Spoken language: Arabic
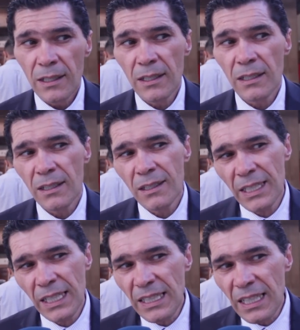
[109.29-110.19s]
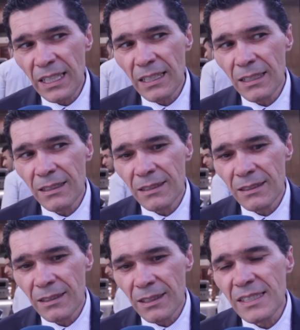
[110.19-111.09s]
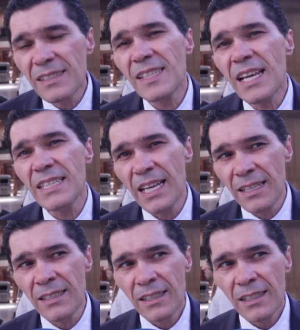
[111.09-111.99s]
آه، يعني آه، انسانيا